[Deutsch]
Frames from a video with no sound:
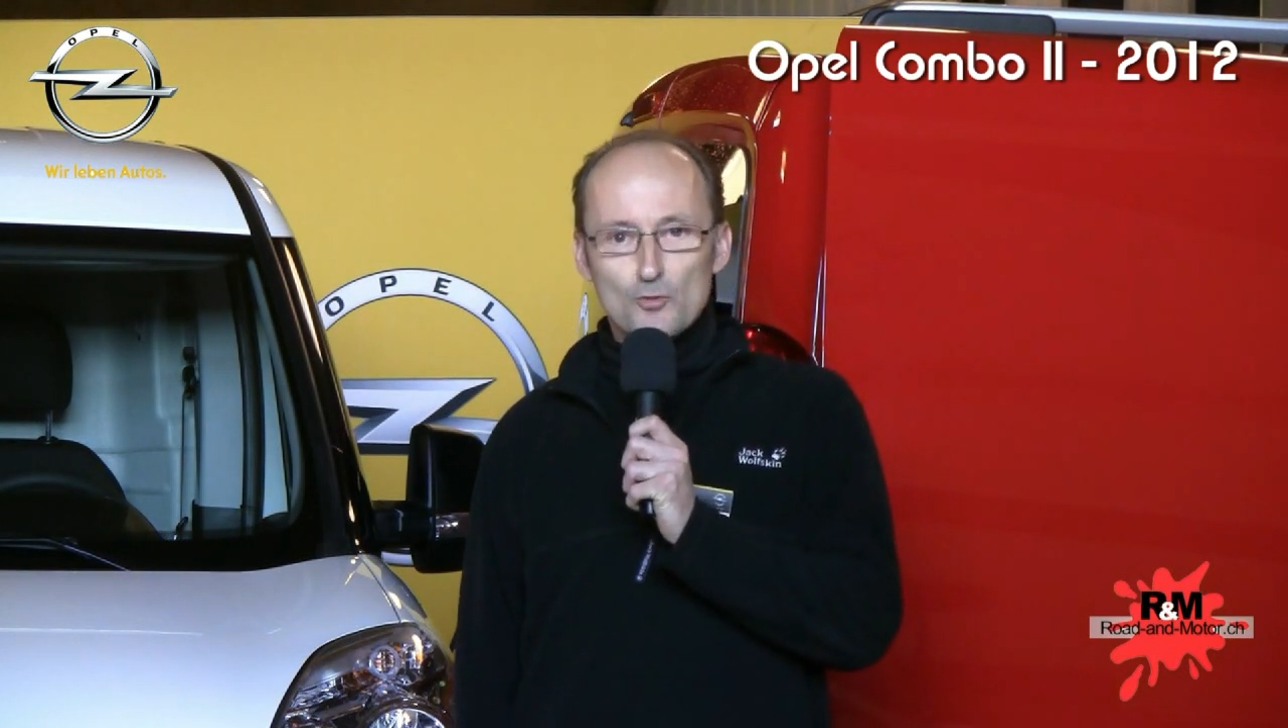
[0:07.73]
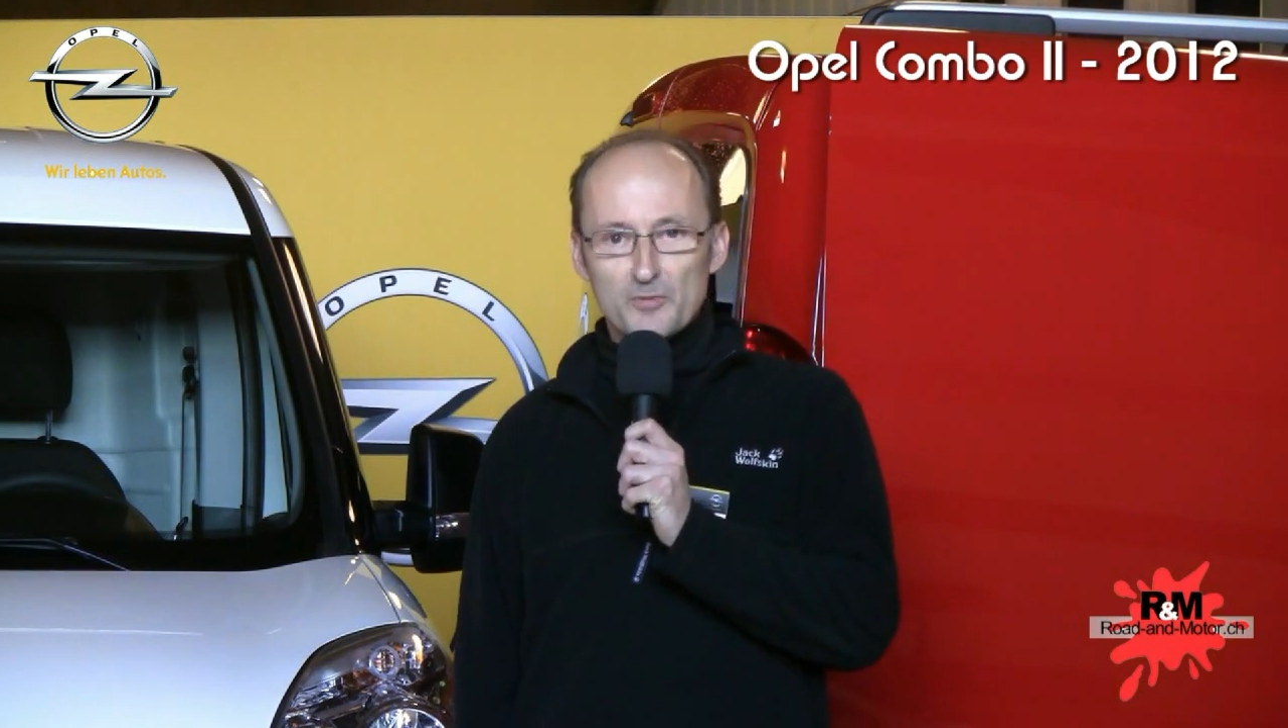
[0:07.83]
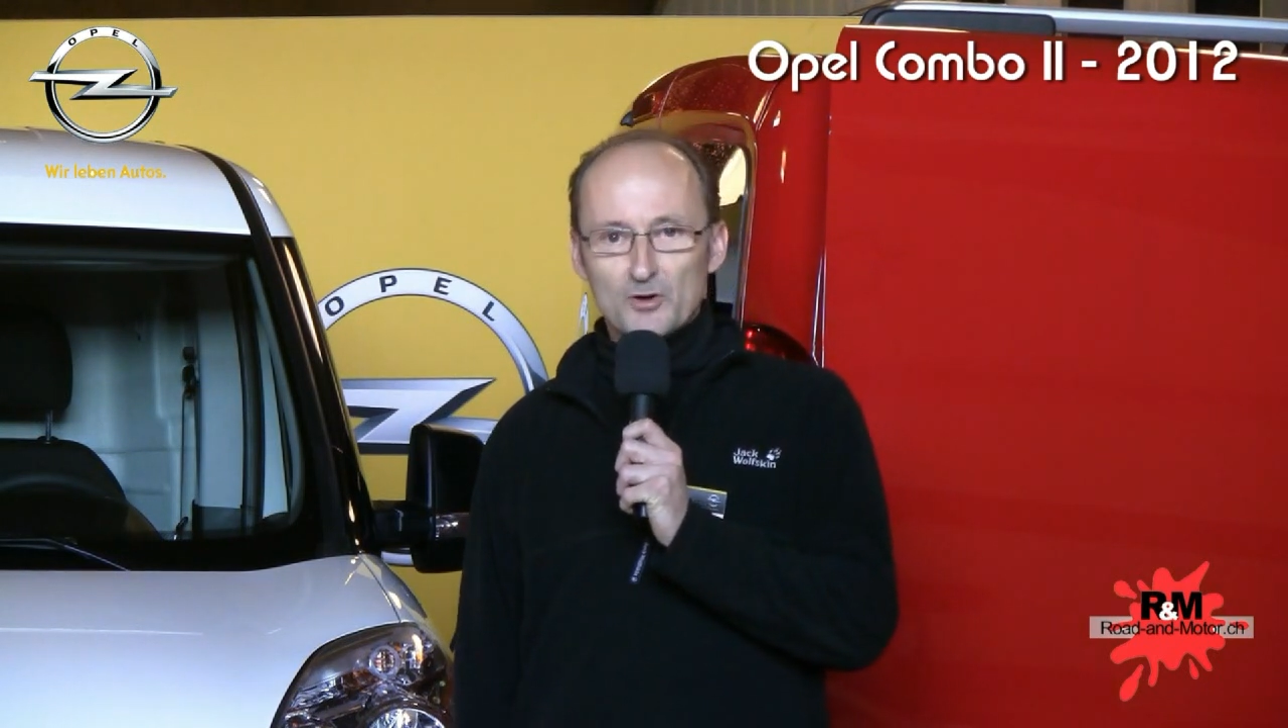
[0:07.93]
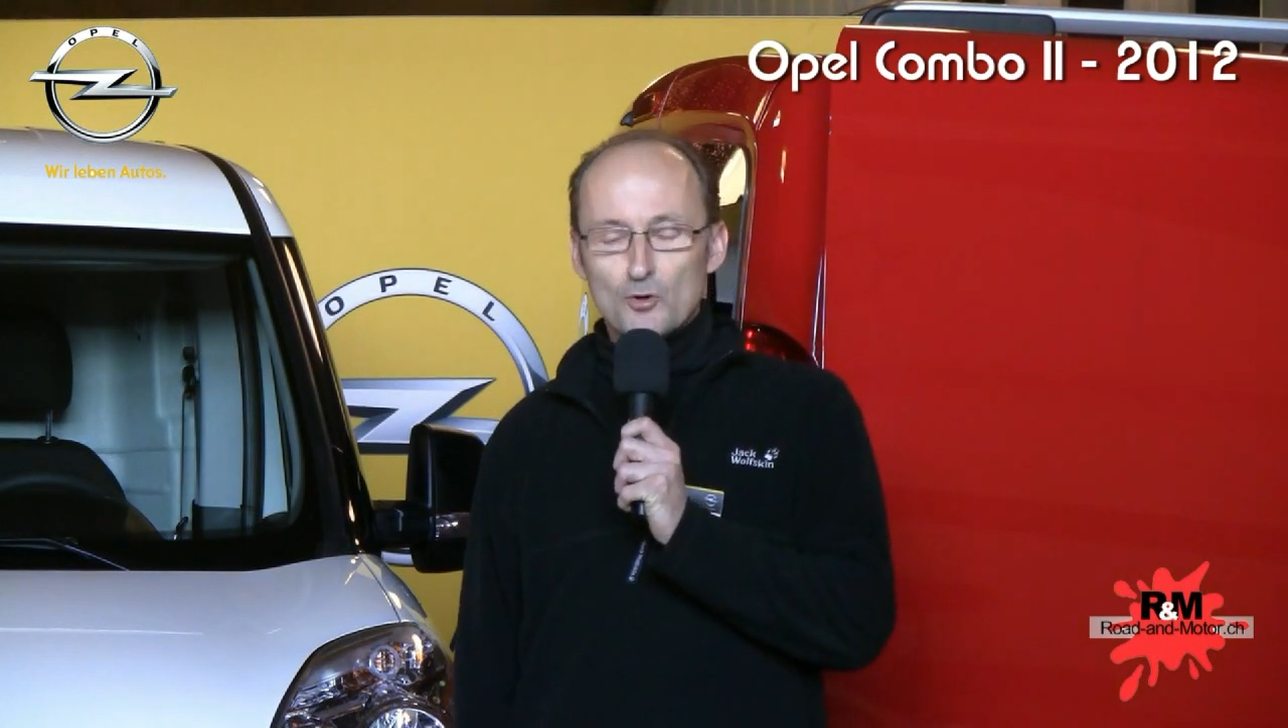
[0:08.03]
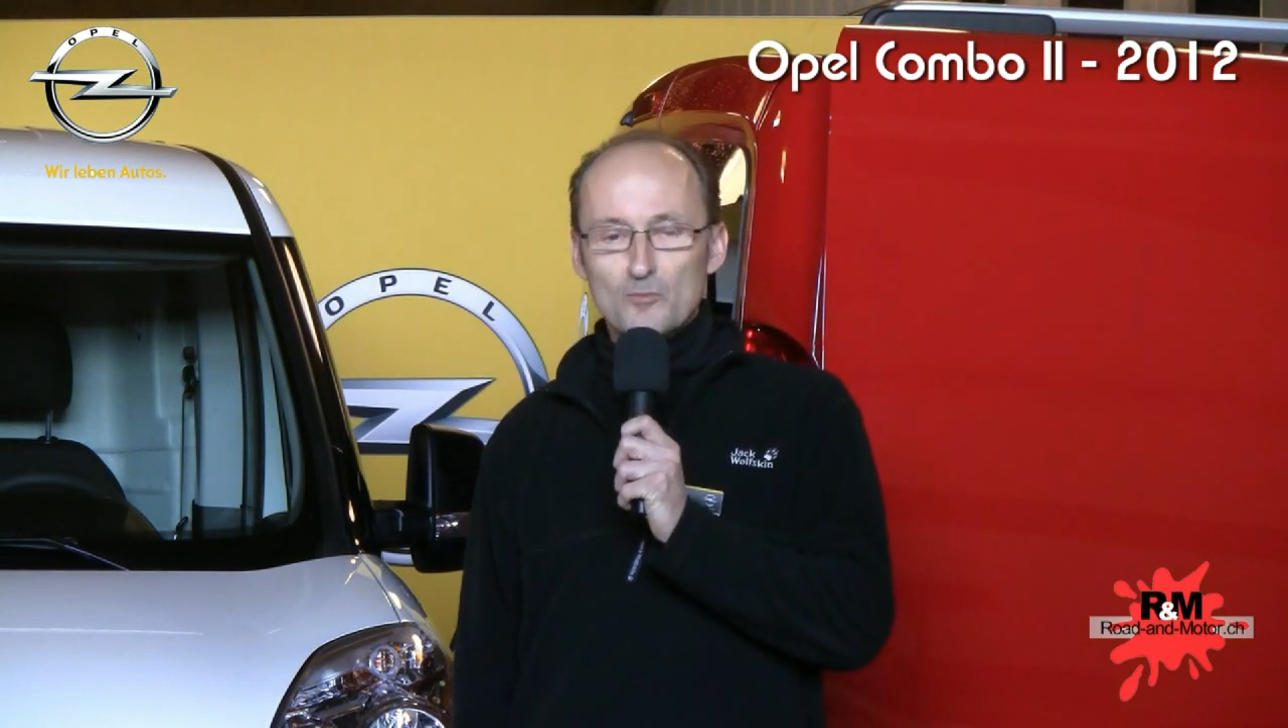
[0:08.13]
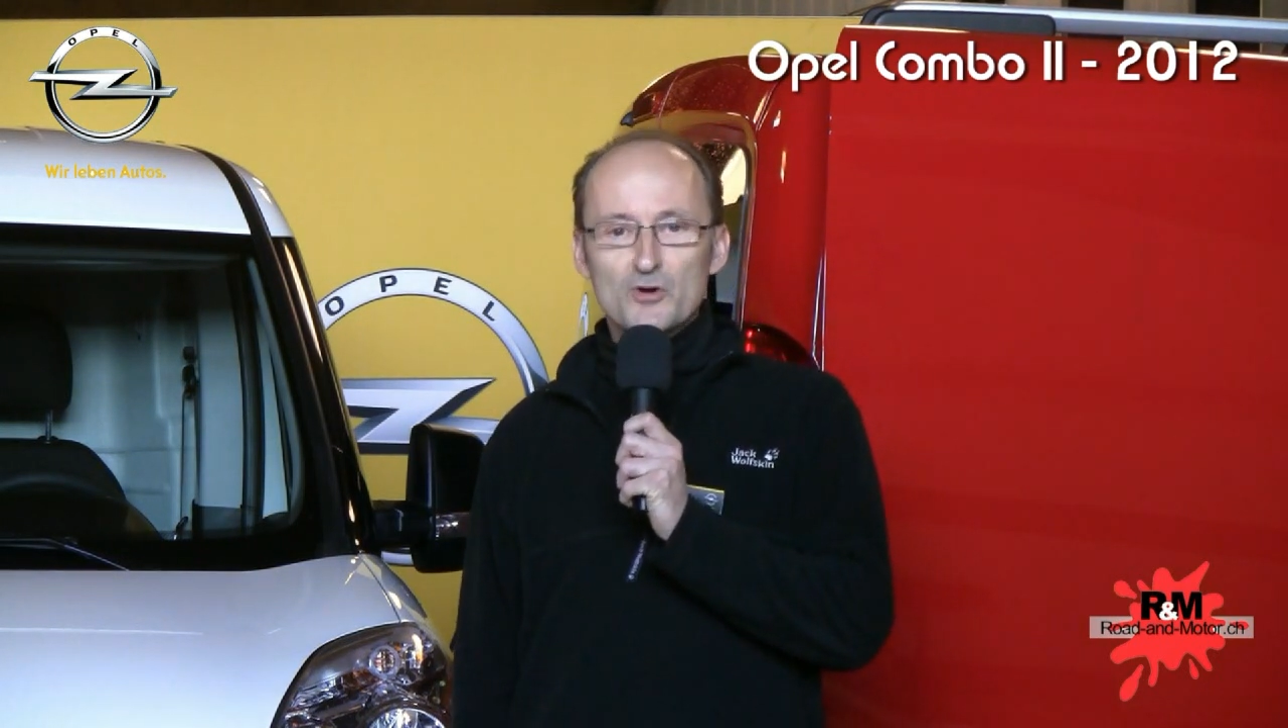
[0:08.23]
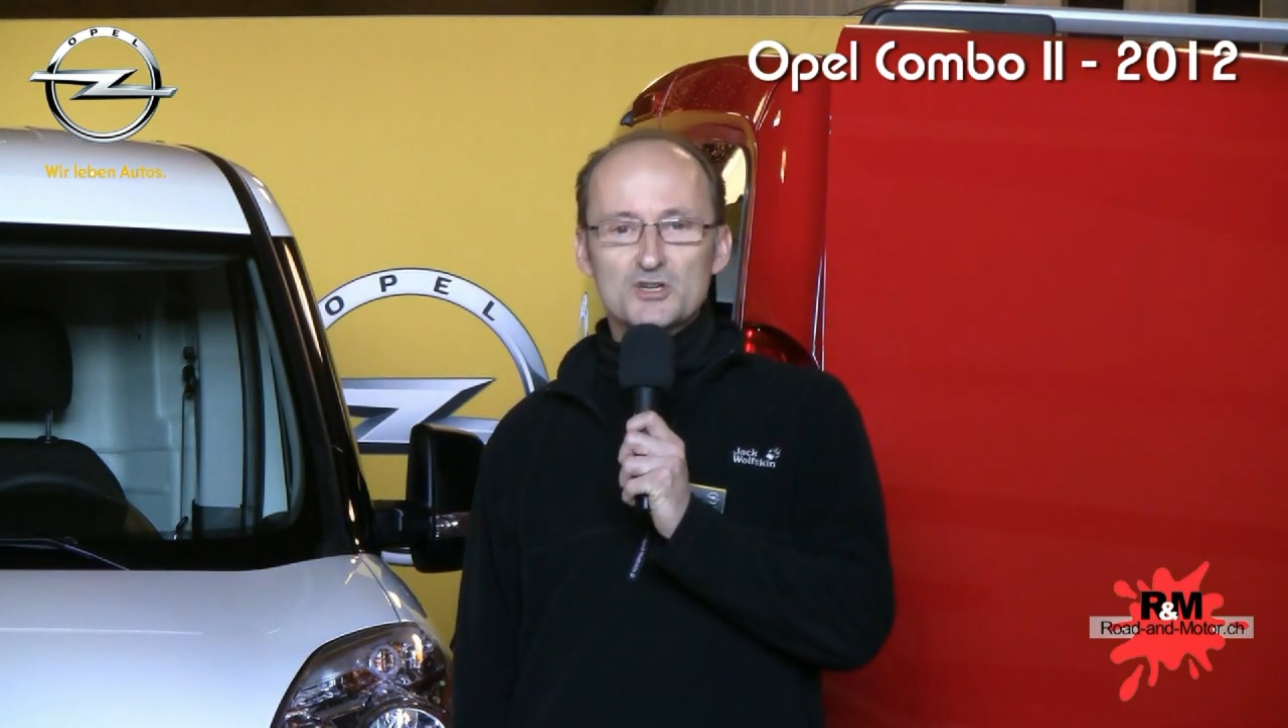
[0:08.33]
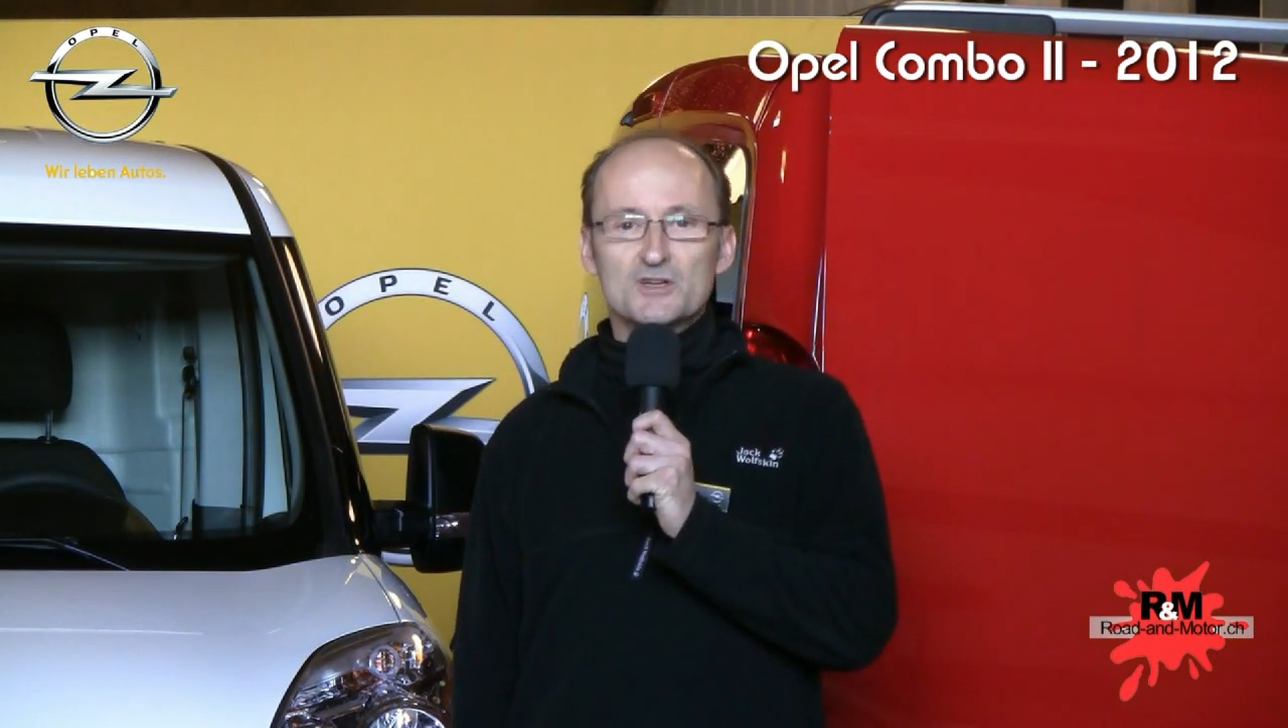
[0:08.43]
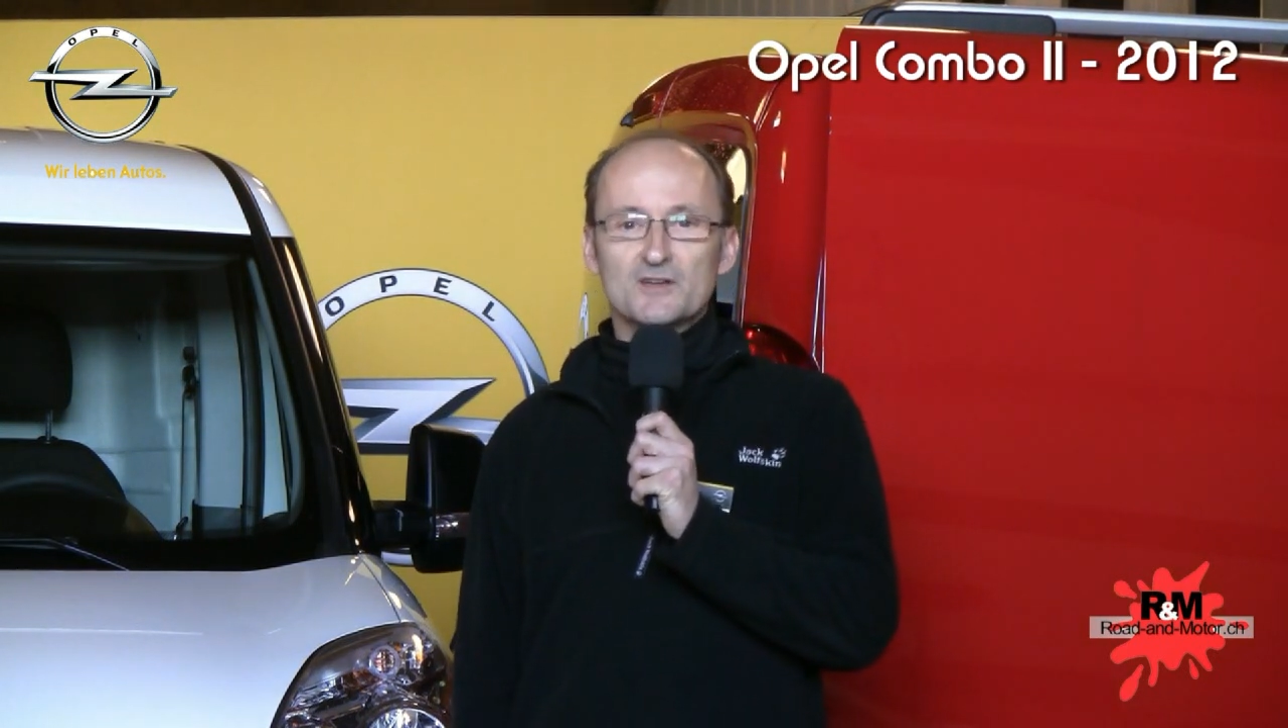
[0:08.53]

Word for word: Opel Combo ist in